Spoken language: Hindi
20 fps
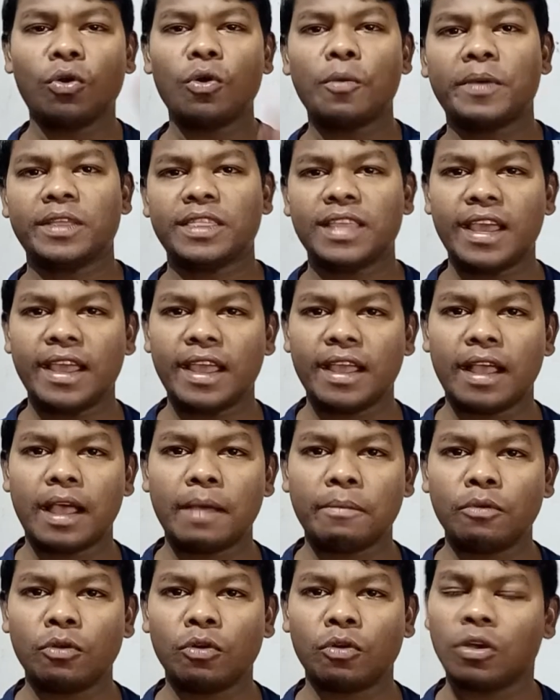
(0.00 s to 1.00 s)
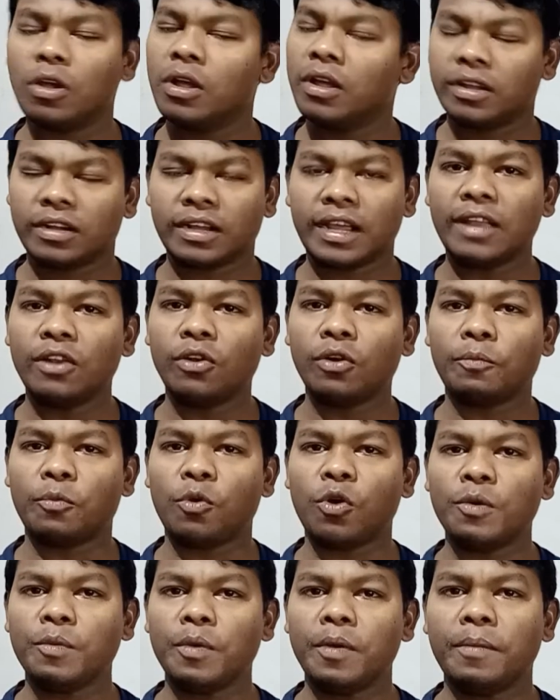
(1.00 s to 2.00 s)
को पता है आप लोग कई लोग
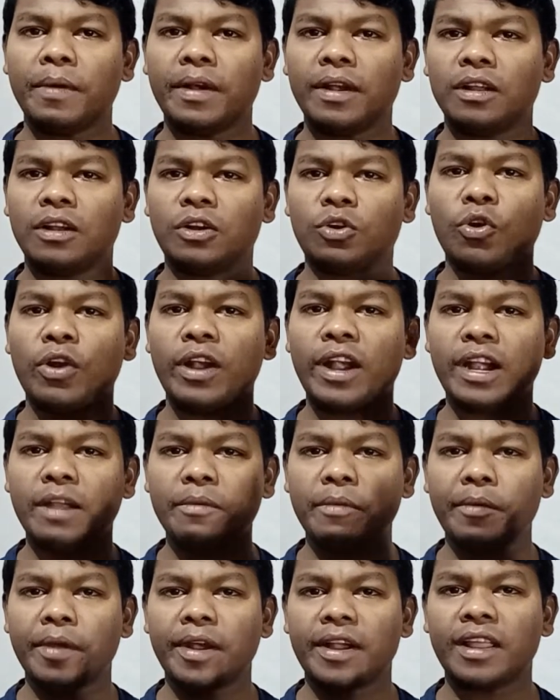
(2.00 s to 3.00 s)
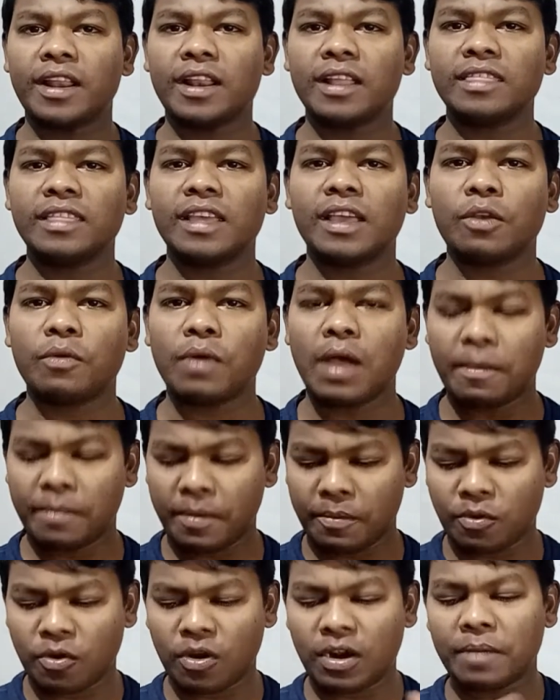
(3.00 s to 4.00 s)
फ़ोन में टॉयलेट में बैठे रहते हैं और वहाँ पर
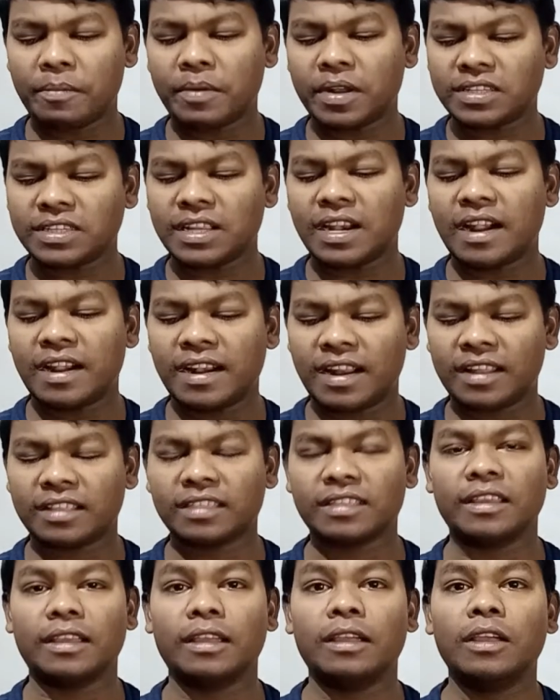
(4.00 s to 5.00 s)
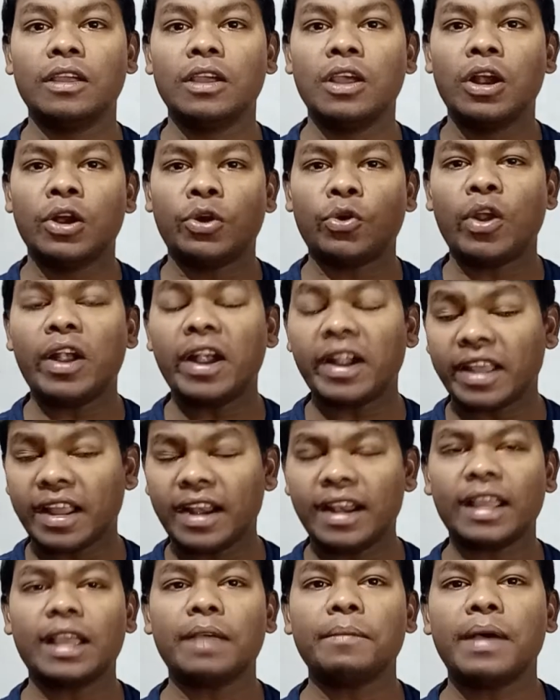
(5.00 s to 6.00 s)
फ़ोन अपना चलाने लगते हैं टॉयलेट
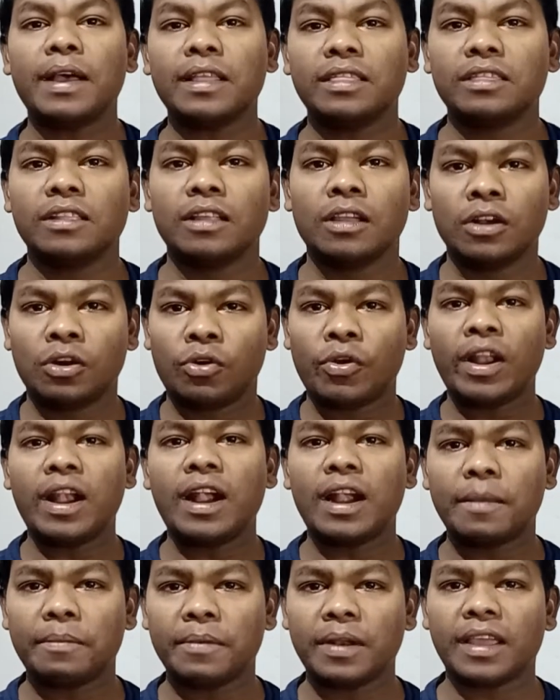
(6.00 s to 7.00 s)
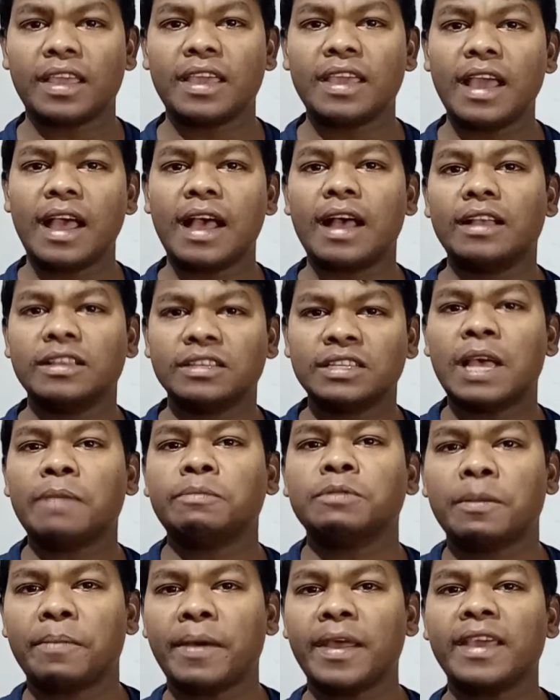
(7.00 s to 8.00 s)
करने के बाद टॉयलेट अपना किया साफ़
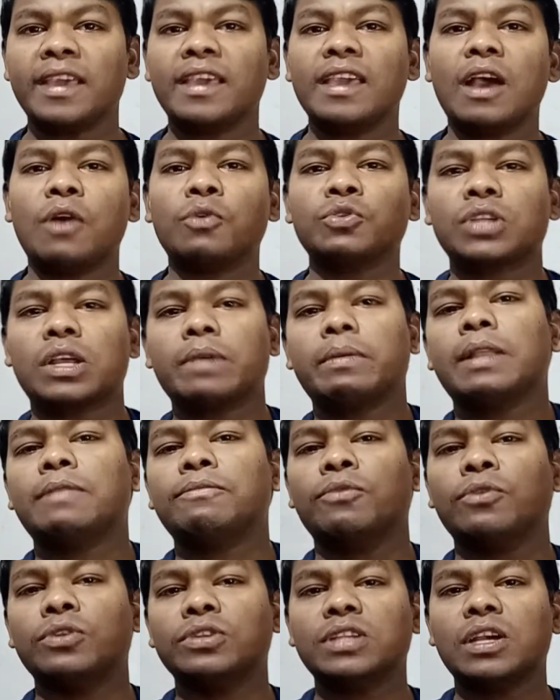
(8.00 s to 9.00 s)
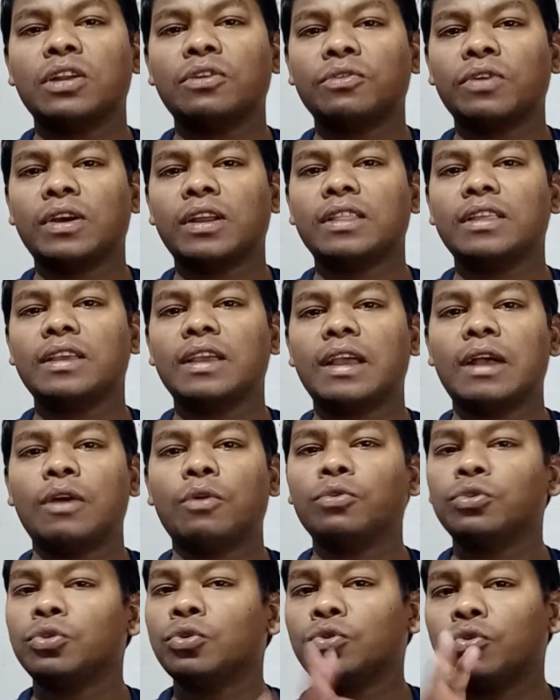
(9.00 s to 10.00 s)
सफाई किया उसके बाद फ़ोन चालू कर दिया
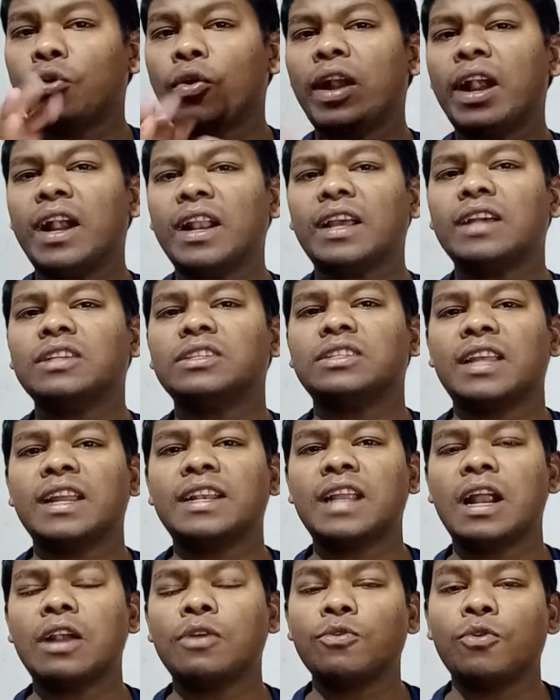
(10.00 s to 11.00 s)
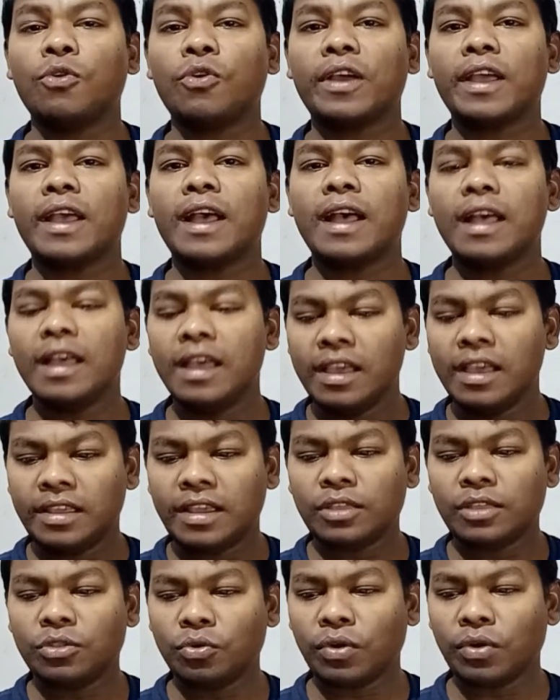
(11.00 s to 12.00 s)
तो टॉयलेट का कीटाणु हो गया
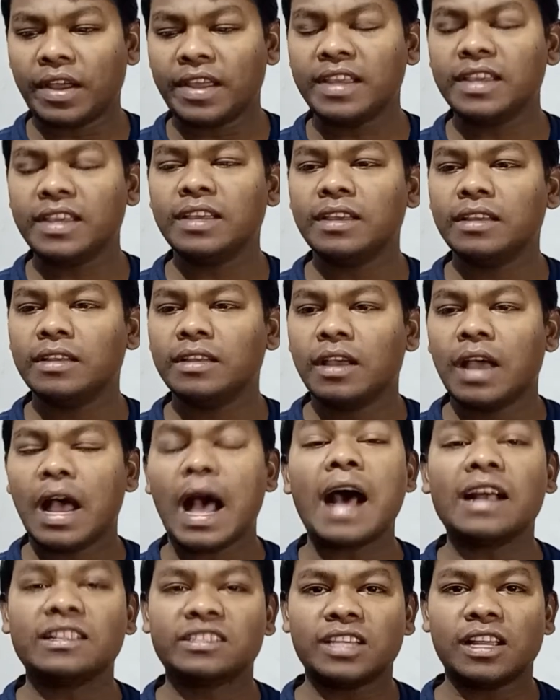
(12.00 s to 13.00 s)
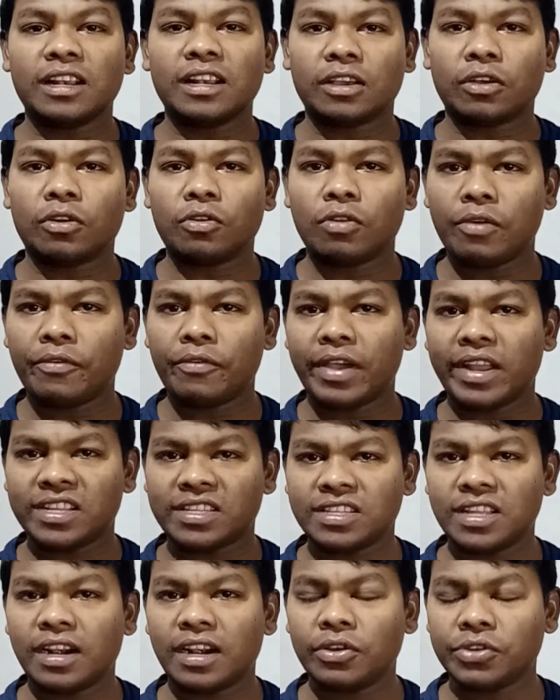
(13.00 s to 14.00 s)
या तो कहीं आजकल कोरोना वायरस
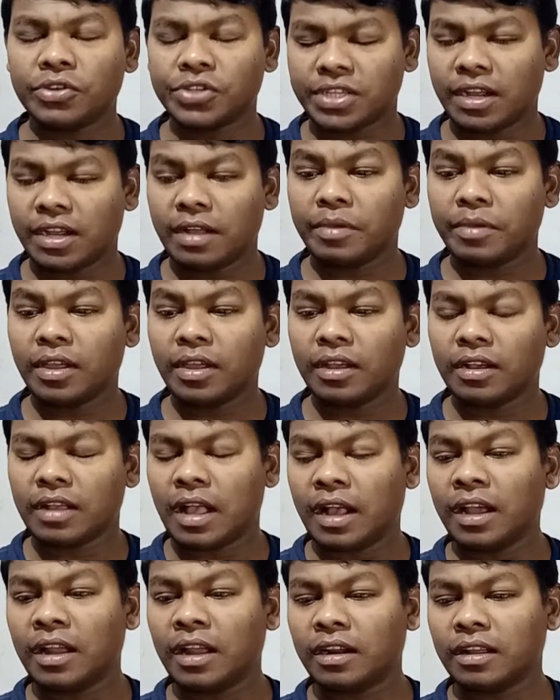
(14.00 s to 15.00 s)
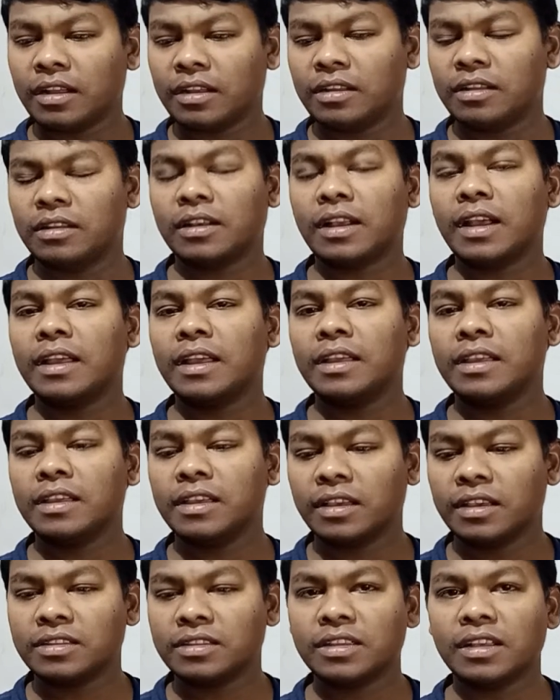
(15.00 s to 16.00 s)
चल रहा है उस जगह में अगर कहीं
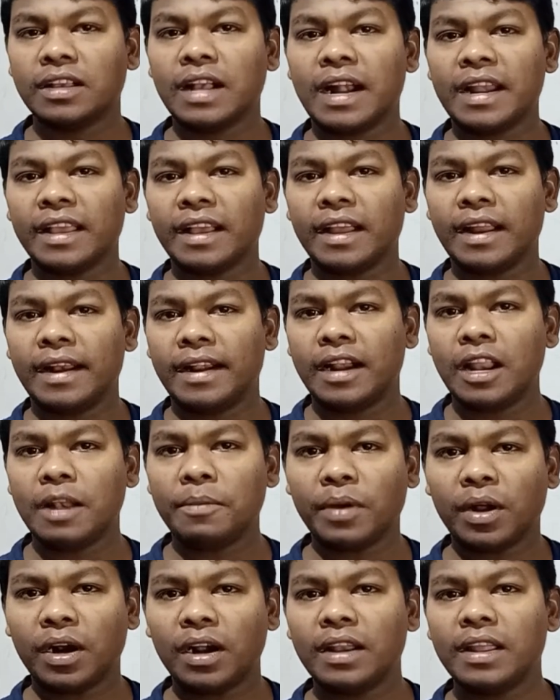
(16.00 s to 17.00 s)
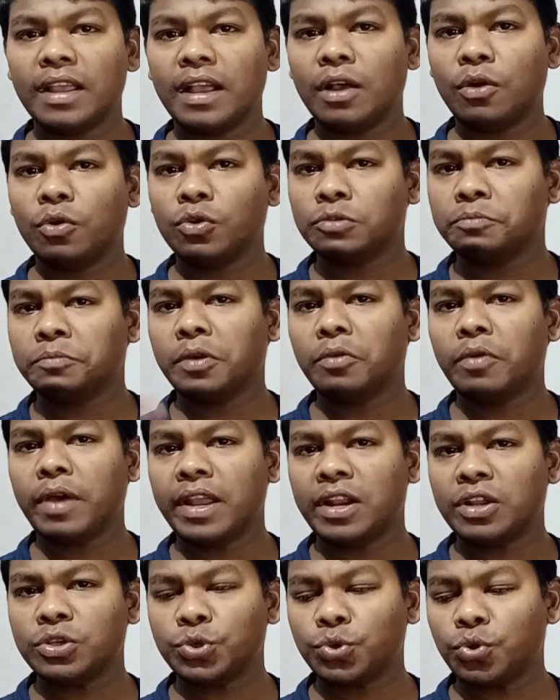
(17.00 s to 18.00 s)
किसी गाड़ी का हैंडल पकड़ लिया उसमें
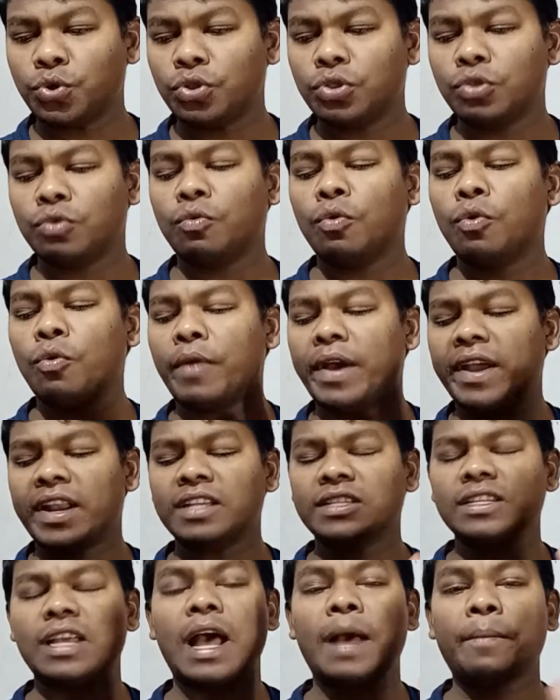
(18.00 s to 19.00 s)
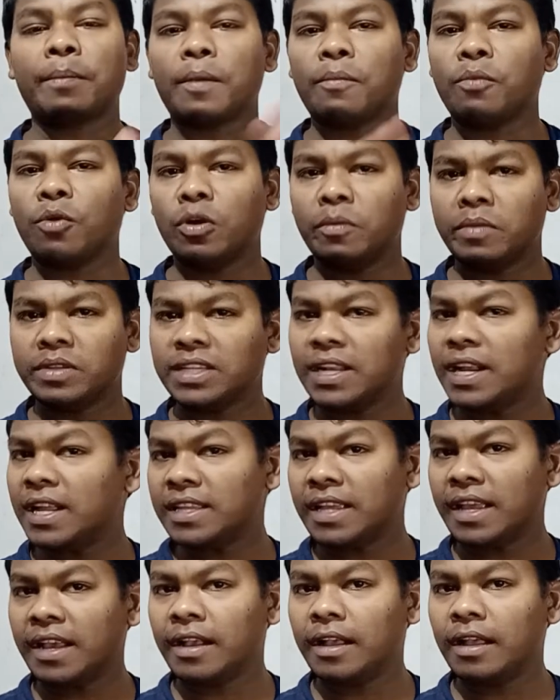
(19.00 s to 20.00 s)
वायरस हो तो वो वायरस आपके फ़ोन में चला
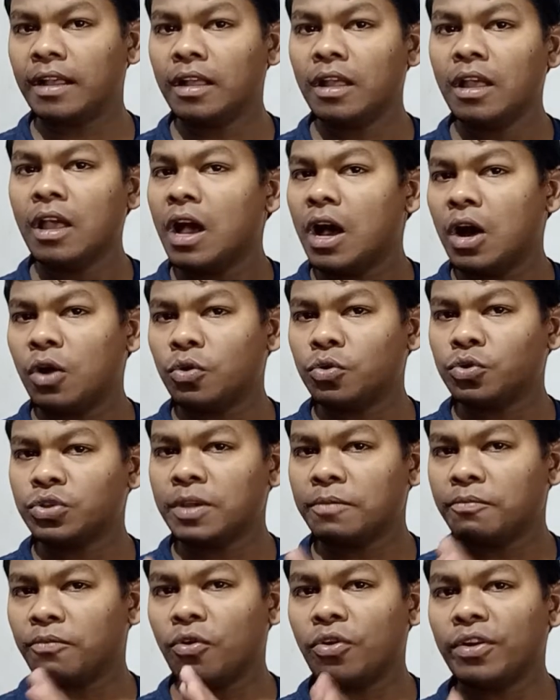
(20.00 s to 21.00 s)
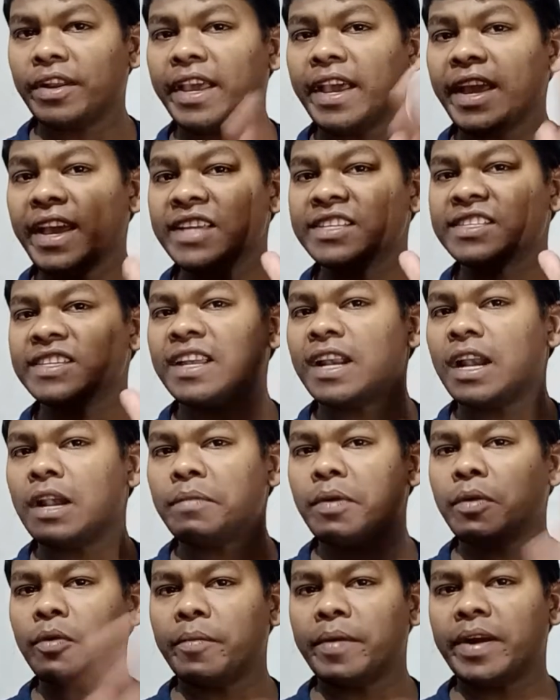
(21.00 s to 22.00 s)
जाएगा और उसी फ़ोन के स्क्रीन
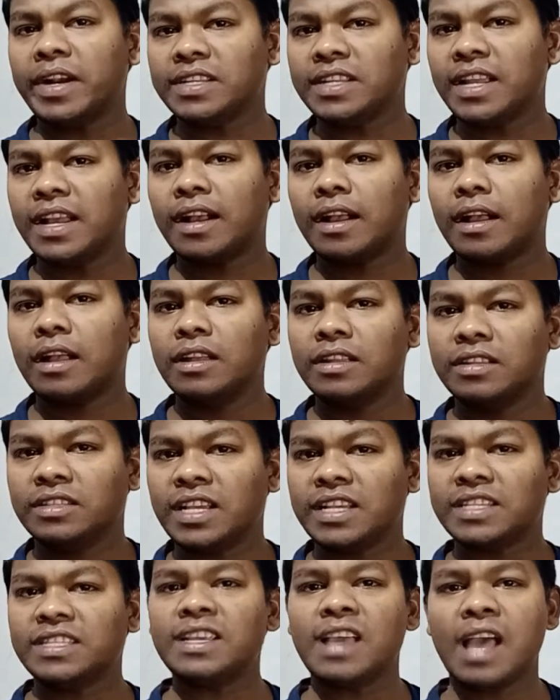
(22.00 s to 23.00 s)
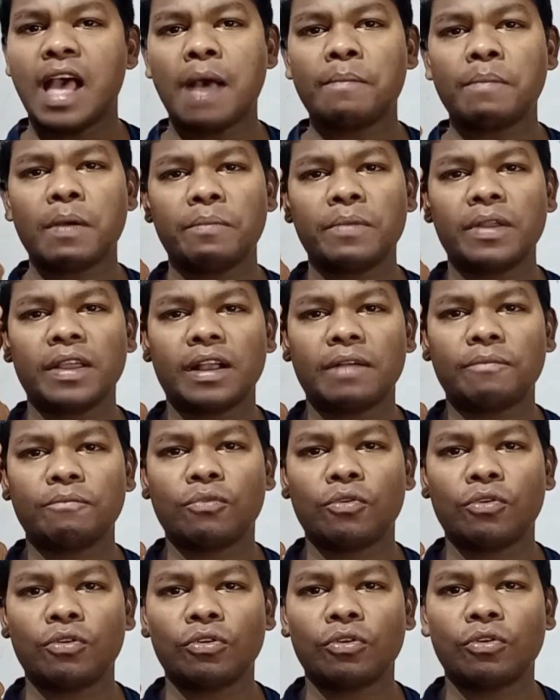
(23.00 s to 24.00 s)
में वो बैठ जाएगा जैसे आप अपने
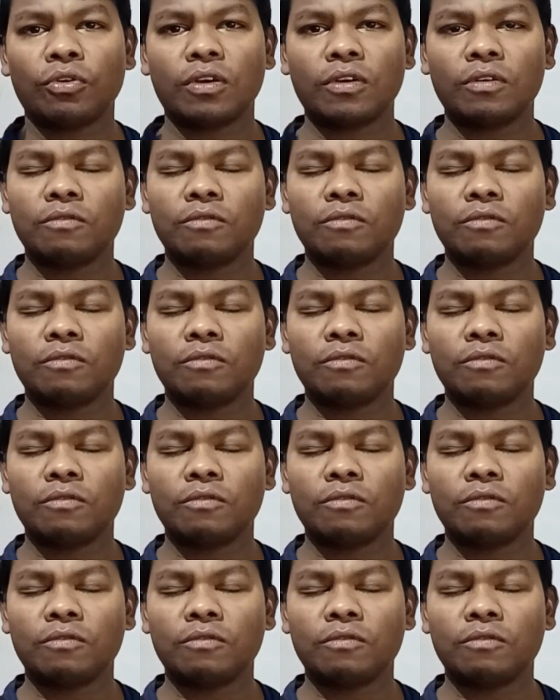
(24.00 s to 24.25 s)
फ़ोन को